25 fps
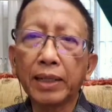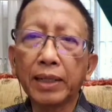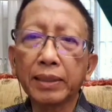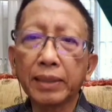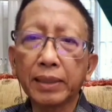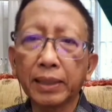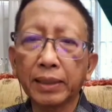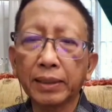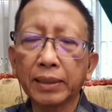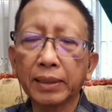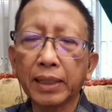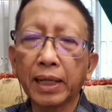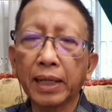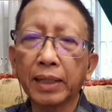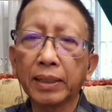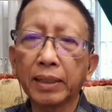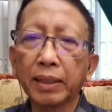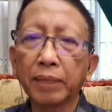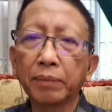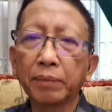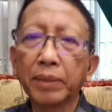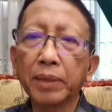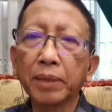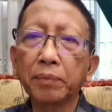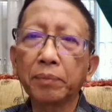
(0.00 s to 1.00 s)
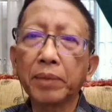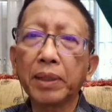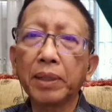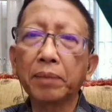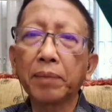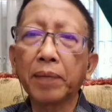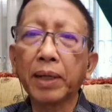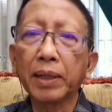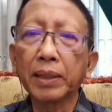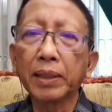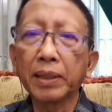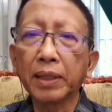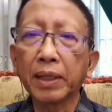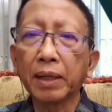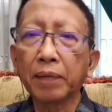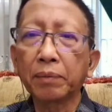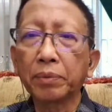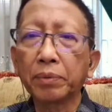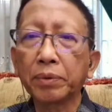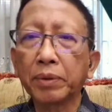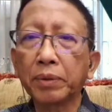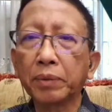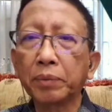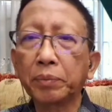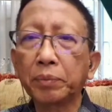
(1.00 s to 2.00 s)
kali tes kan. Hmm. Yang mhm. penting minimal
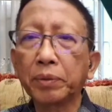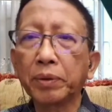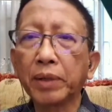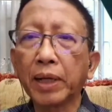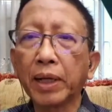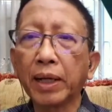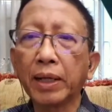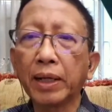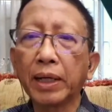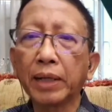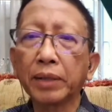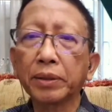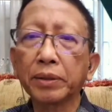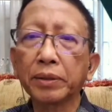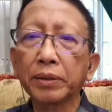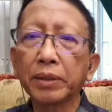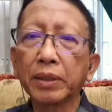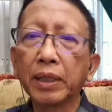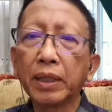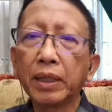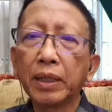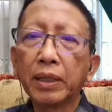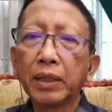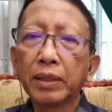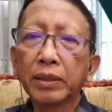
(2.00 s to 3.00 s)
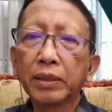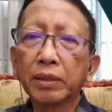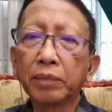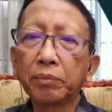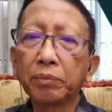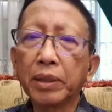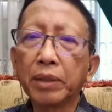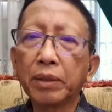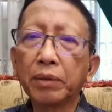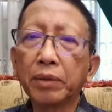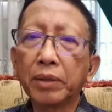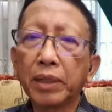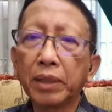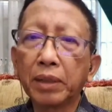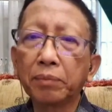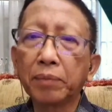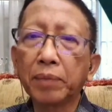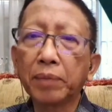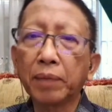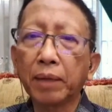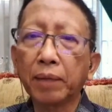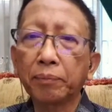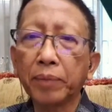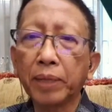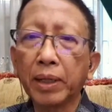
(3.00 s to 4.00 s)
tiga puluh ribu orang harus seminggu ini
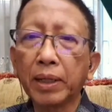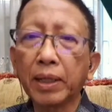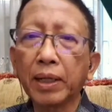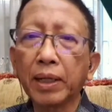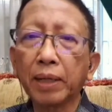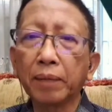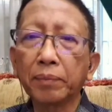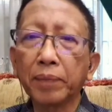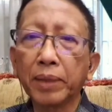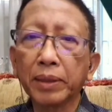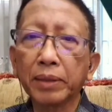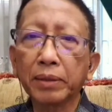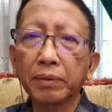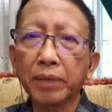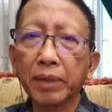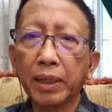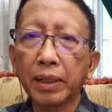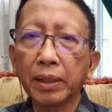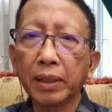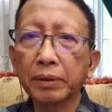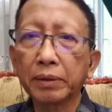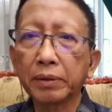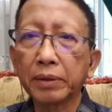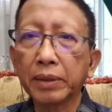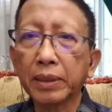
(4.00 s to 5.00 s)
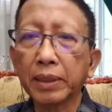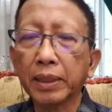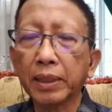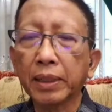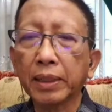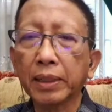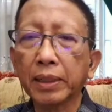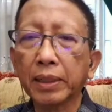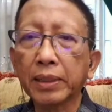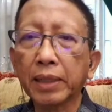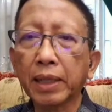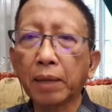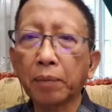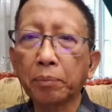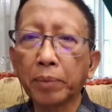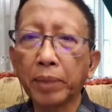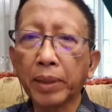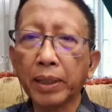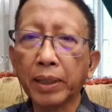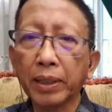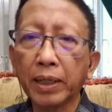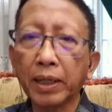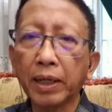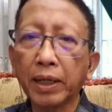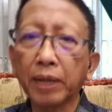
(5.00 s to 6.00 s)
paling lama sudah harus
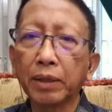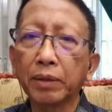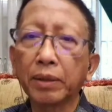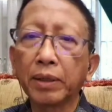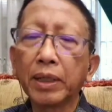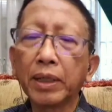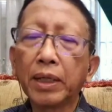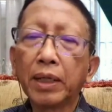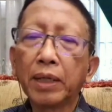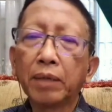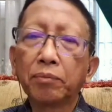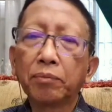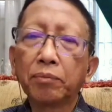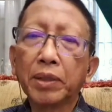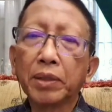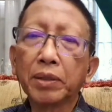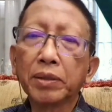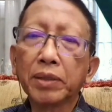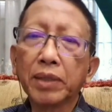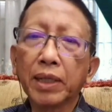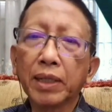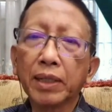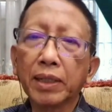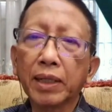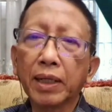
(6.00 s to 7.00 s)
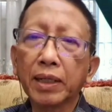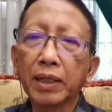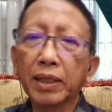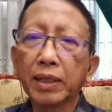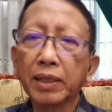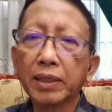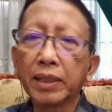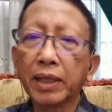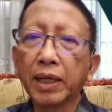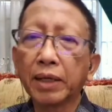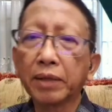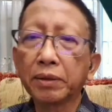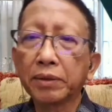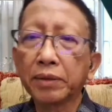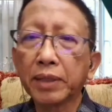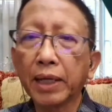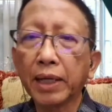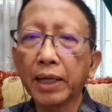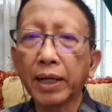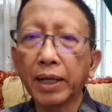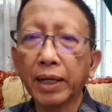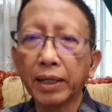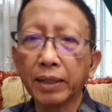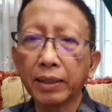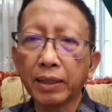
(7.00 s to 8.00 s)
tercapai. Kalau menurut saya targetnya
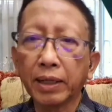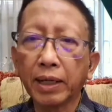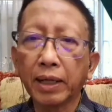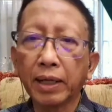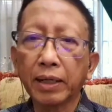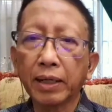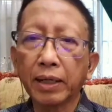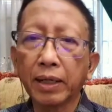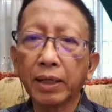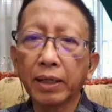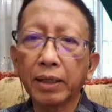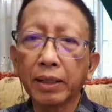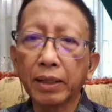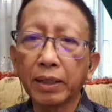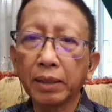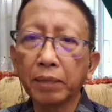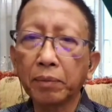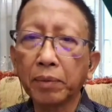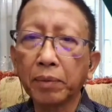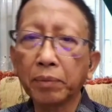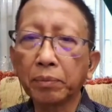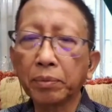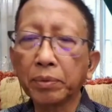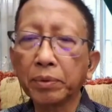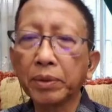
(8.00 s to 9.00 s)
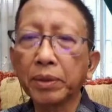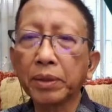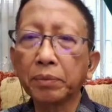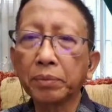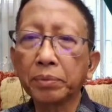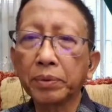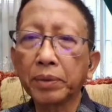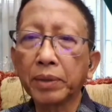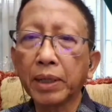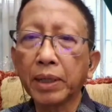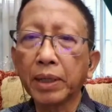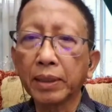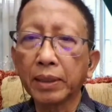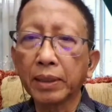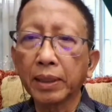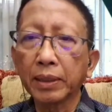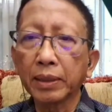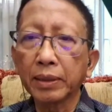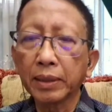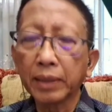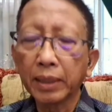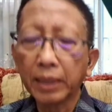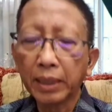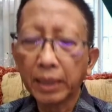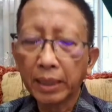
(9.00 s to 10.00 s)
harusnya naik ke arah puluh ribu ke
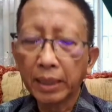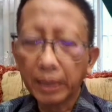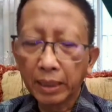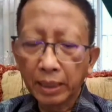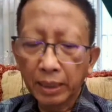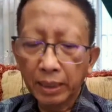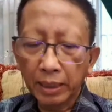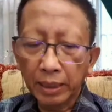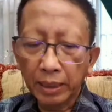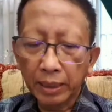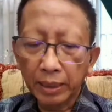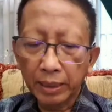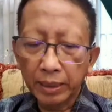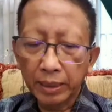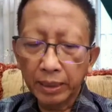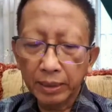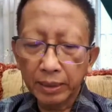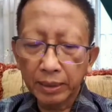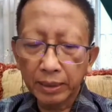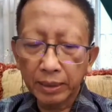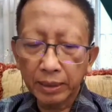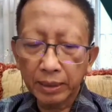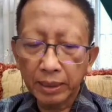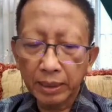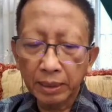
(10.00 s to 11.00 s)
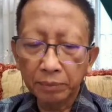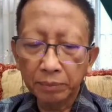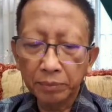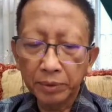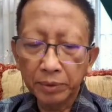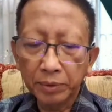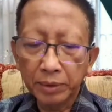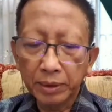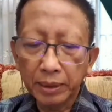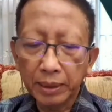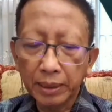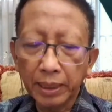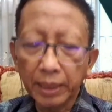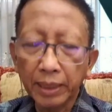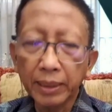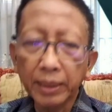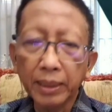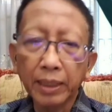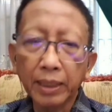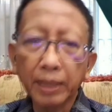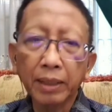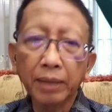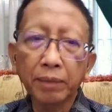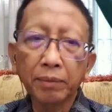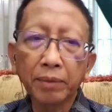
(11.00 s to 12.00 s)
atas. Eh,
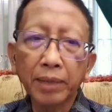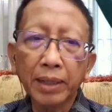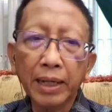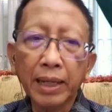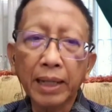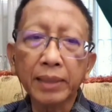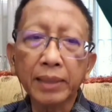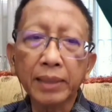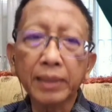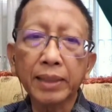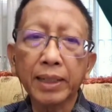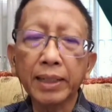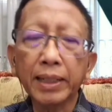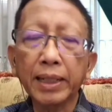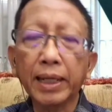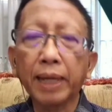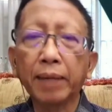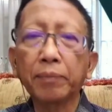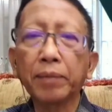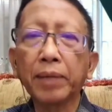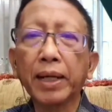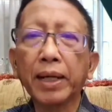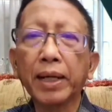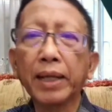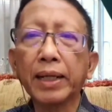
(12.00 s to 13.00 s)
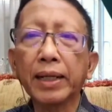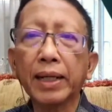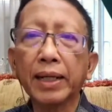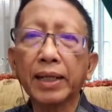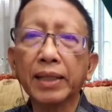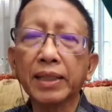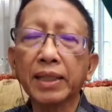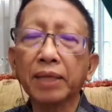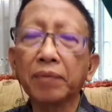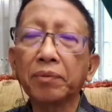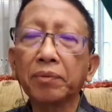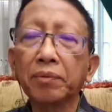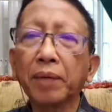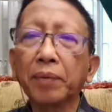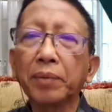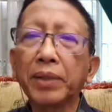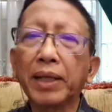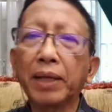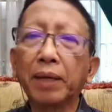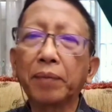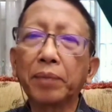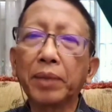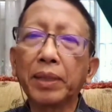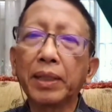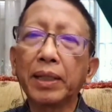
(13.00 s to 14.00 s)
kemudian klasternya mengenai kluster tentang
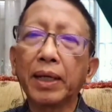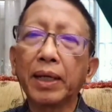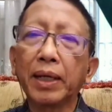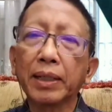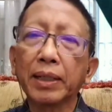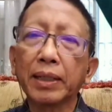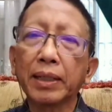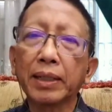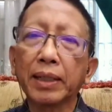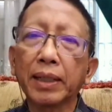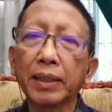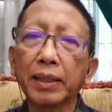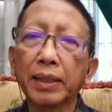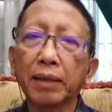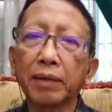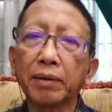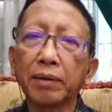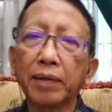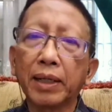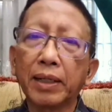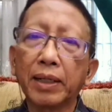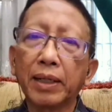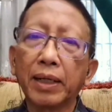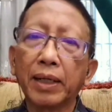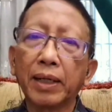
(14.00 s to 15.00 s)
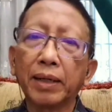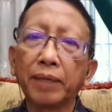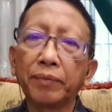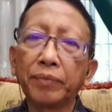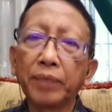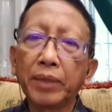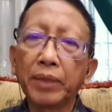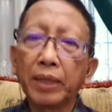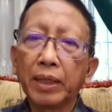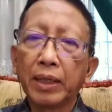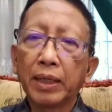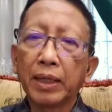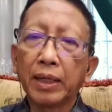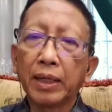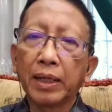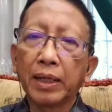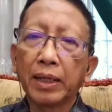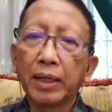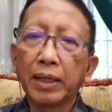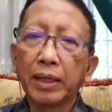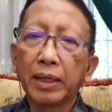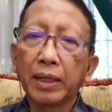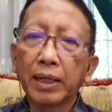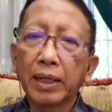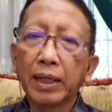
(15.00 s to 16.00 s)
beda-beda kita tahu ada
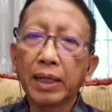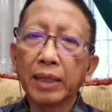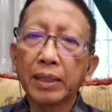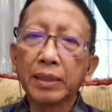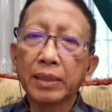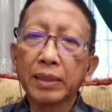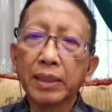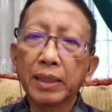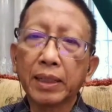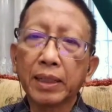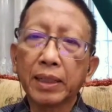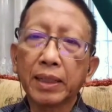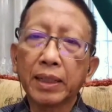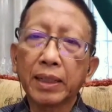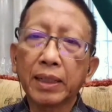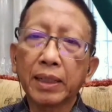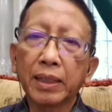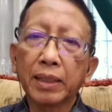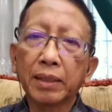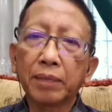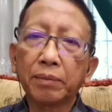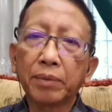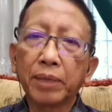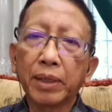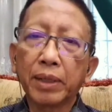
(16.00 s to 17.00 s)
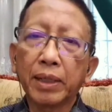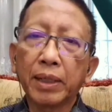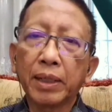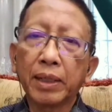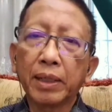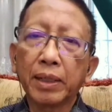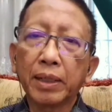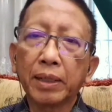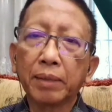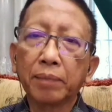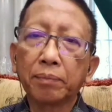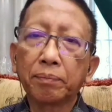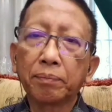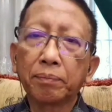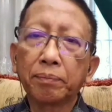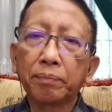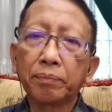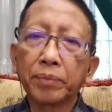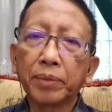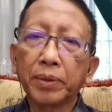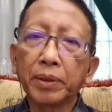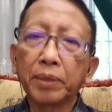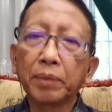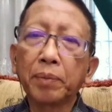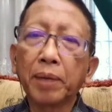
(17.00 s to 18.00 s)
eh, klaster eh,
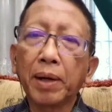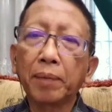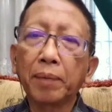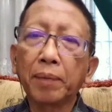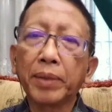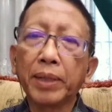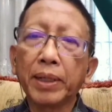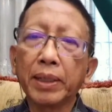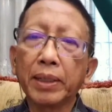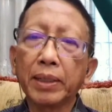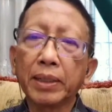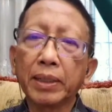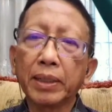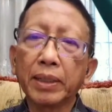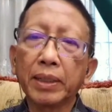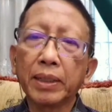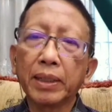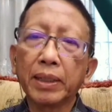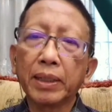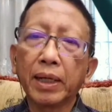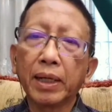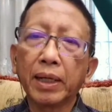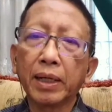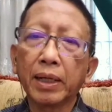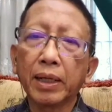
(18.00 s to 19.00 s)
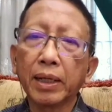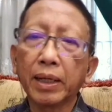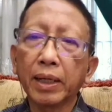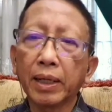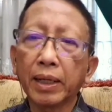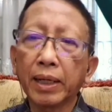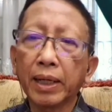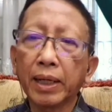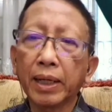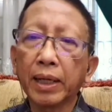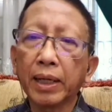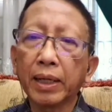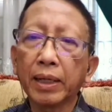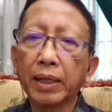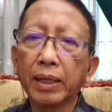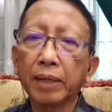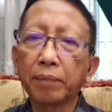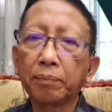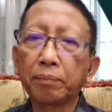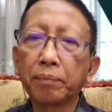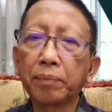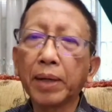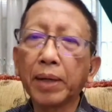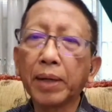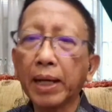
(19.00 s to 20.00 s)
buruh pabrik di uh,
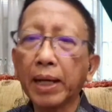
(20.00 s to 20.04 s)
uh,